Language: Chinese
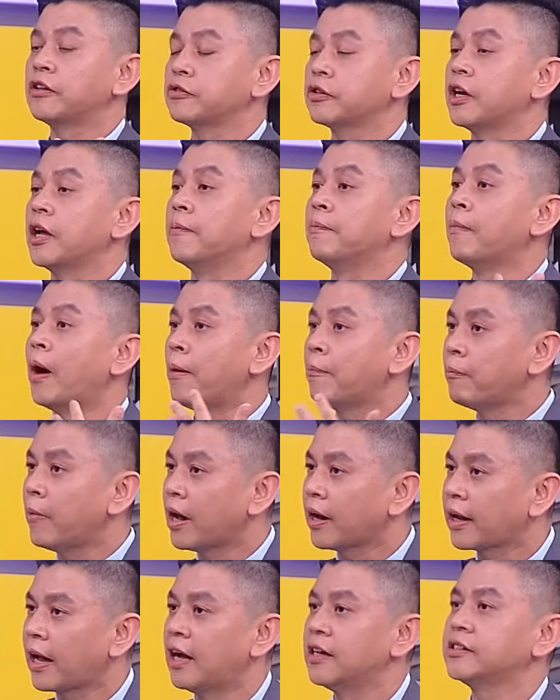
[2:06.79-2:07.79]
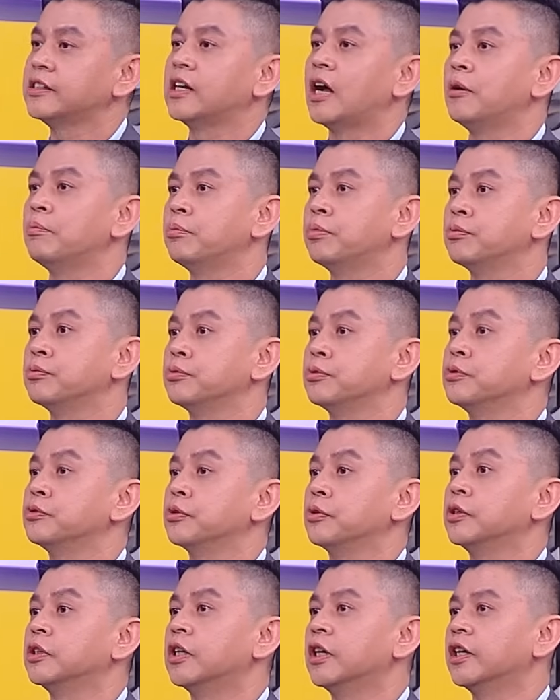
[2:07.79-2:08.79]
就可以慢慢开始来布局所
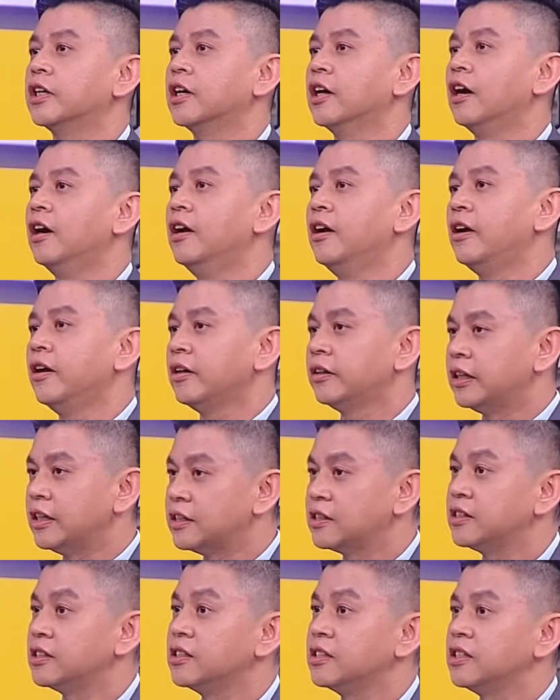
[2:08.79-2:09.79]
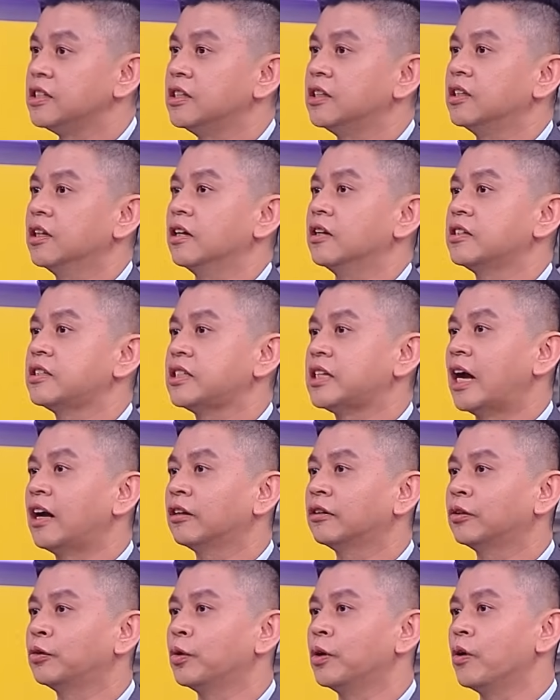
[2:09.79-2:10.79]
谓的一个。第四季的相
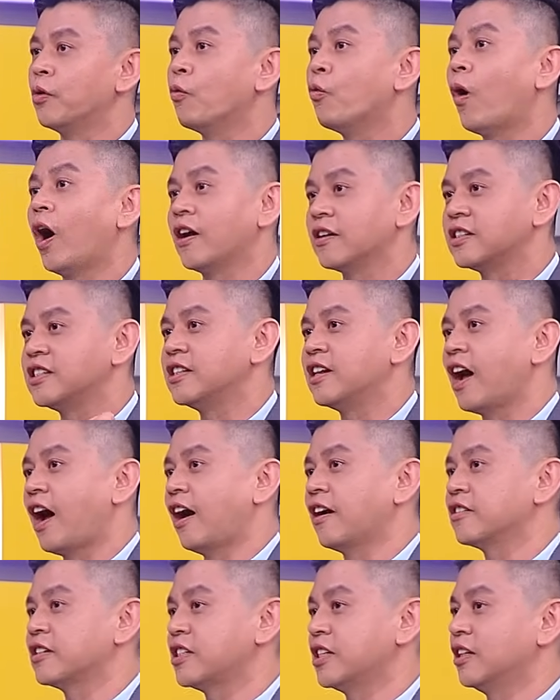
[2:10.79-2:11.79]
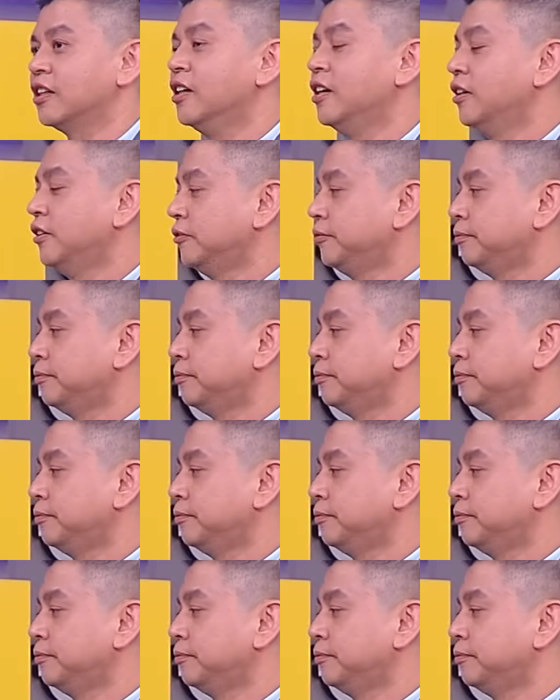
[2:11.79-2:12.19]
对旺季的行情，你说